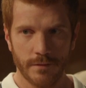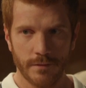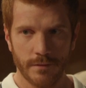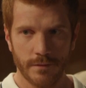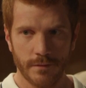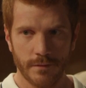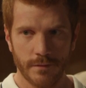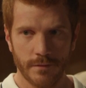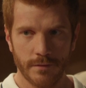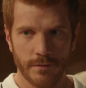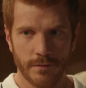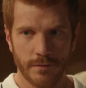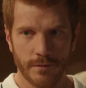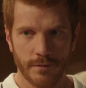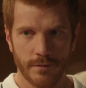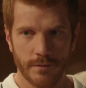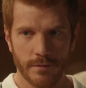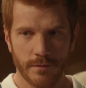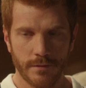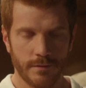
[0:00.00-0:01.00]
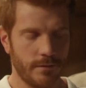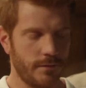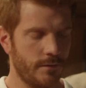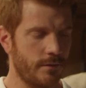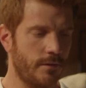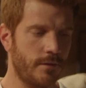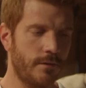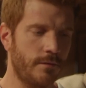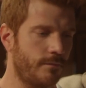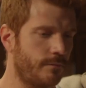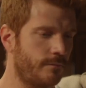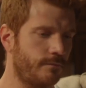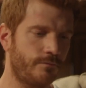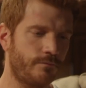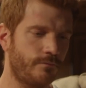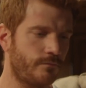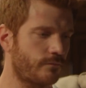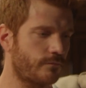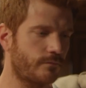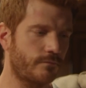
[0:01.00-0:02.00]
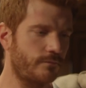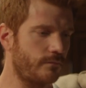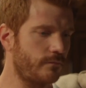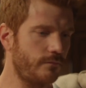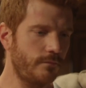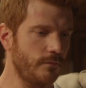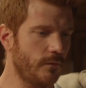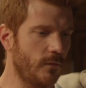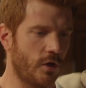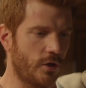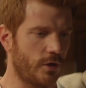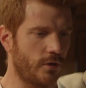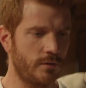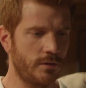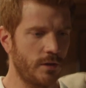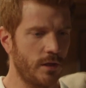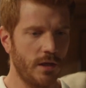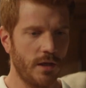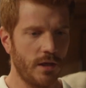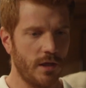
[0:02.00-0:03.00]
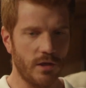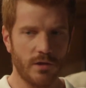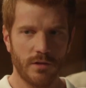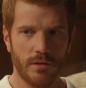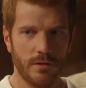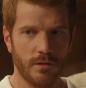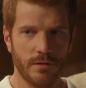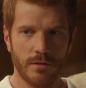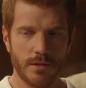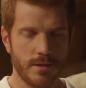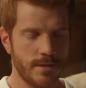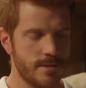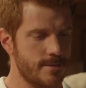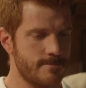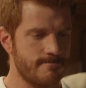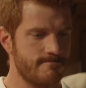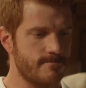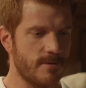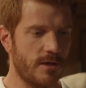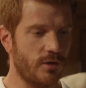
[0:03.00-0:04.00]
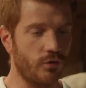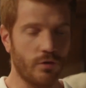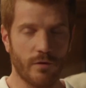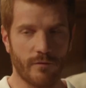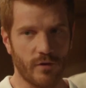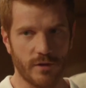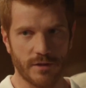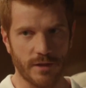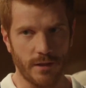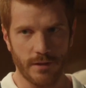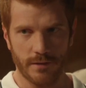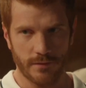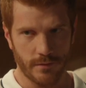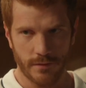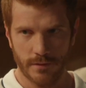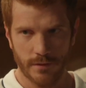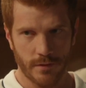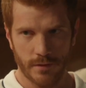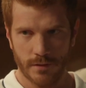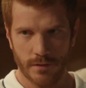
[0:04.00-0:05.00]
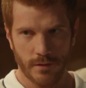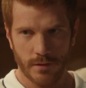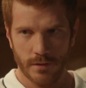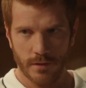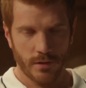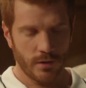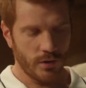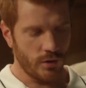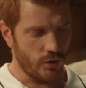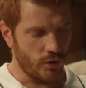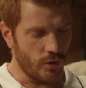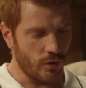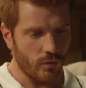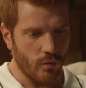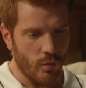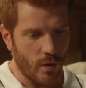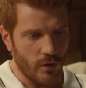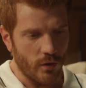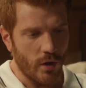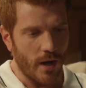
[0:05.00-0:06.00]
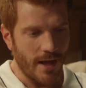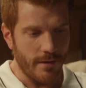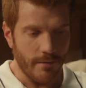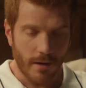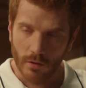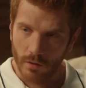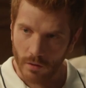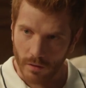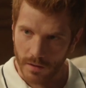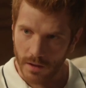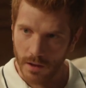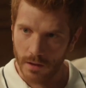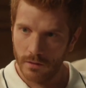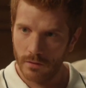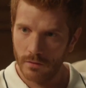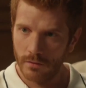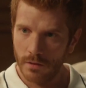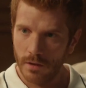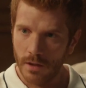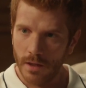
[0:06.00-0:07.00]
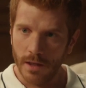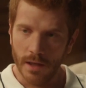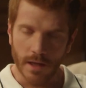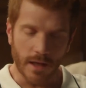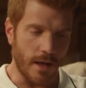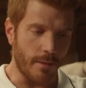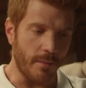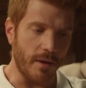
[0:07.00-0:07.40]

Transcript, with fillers: para tener información de primera mano. No, no. Mira que eres miserable. Eso no fue así. Yo, cuando la iba conociendo, ella